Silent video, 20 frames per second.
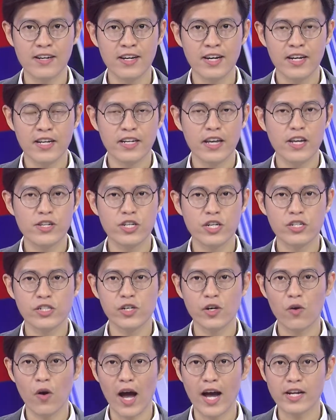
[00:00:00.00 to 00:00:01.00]
Thị trường
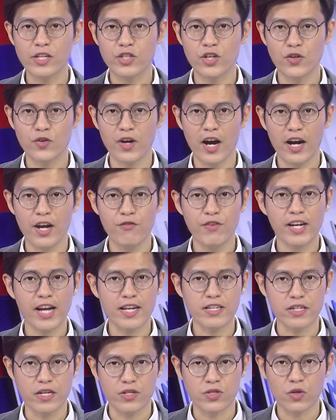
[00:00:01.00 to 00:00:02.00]
chứng khoán chiều nay với
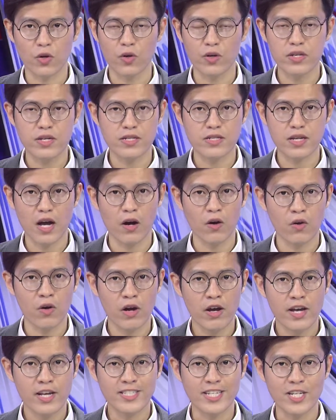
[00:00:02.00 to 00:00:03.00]
các chỉ số như sau.
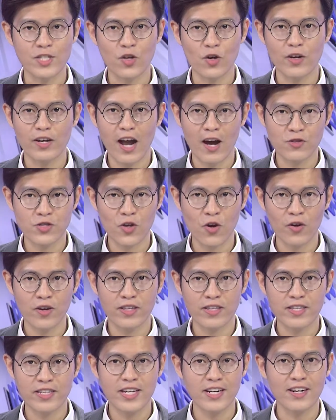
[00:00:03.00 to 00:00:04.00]
Chỉ số Dow Jones
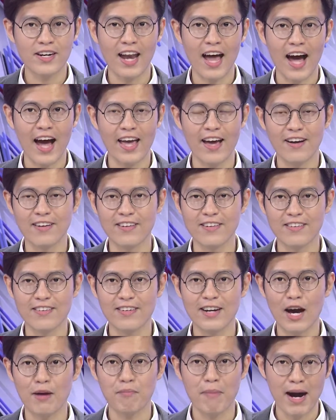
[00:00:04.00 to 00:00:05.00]
dừng lại ở
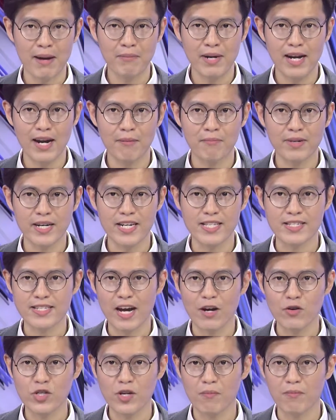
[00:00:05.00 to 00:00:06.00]
ngưỡng là
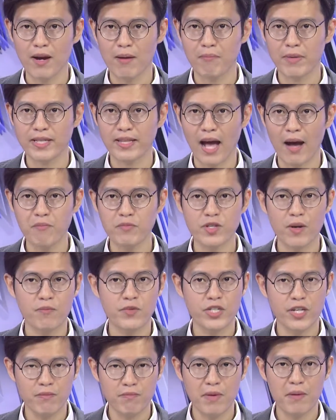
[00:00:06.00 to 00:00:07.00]

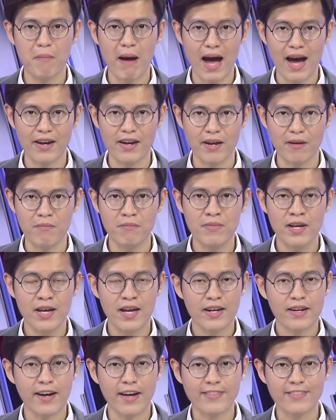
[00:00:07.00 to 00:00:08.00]
35.658.93 điểm,
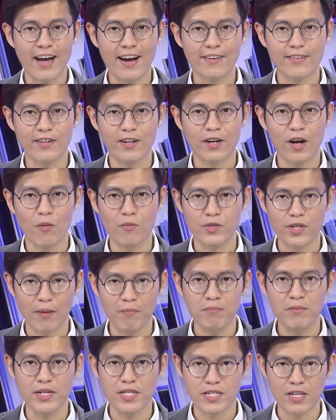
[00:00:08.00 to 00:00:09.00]
đã tăng được
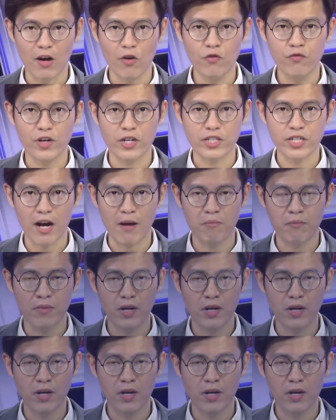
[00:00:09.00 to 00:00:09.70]
0.16%.